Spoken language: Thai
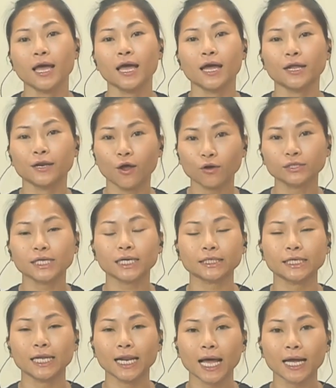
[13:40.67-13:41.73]
นอกจาก
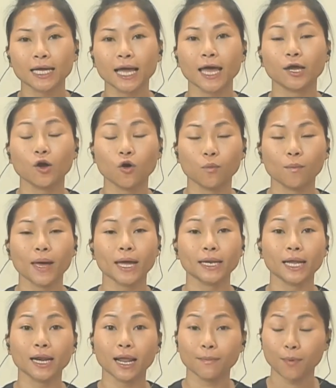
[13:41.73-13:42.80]
ที่ร่างกายของแม่ได้
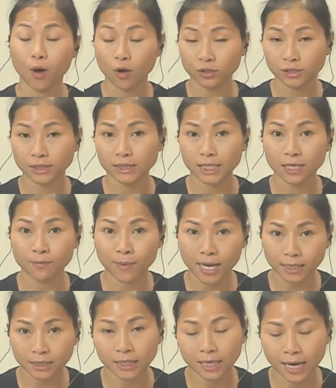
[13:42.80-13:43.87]
รับออกซิเจนมาก
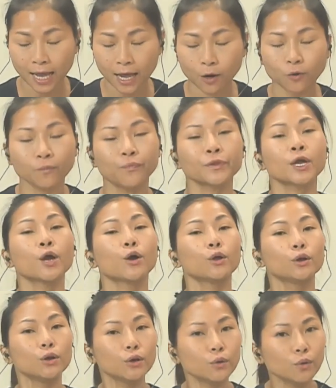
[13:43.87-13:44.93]
ขึ้นแล้ว
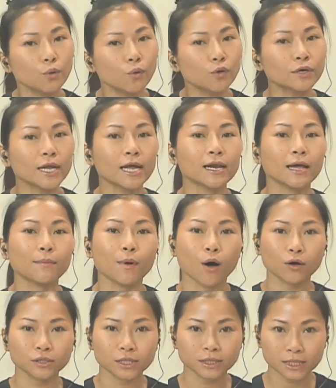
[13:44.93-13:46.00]
ลูกได้รับออ
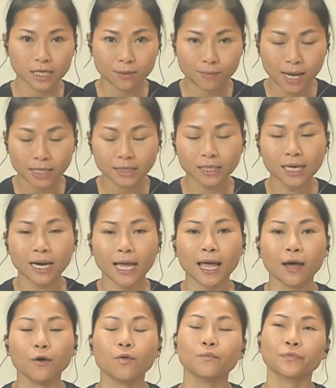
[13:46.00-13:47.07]
กซิเจนมากขึ้นแล้
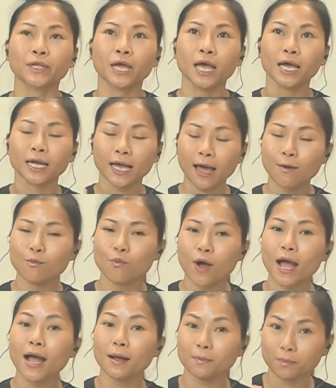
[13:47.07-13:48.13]
วคำ
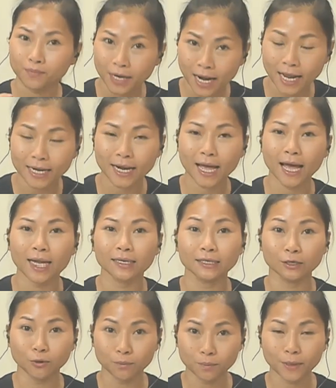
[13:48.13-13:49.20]
ว่าพรานาหรือ
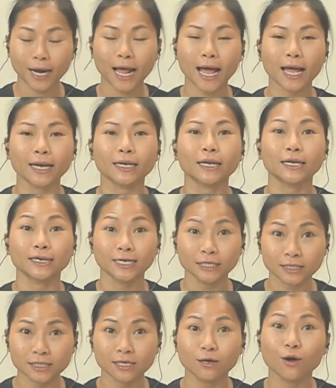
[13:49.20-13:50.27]
ลมปราณใน
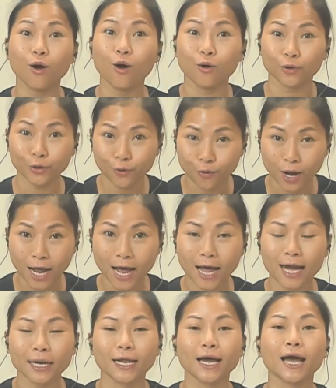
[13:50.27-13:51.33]
เชิงของโยคะ
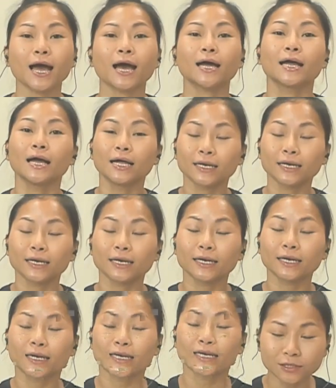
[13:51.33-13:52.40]
นะคะ นั่น
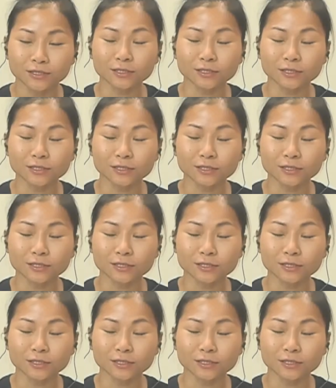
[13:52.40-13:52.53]
ก็คือ